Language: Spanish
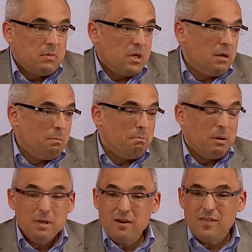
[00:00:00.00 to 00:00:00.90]
y
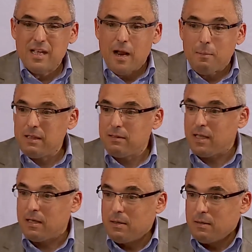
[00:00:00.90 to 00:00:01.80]
vivir
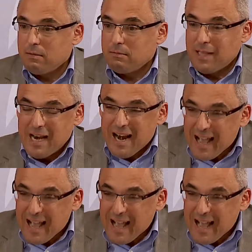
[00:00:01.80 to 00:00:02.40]
dignamente, tener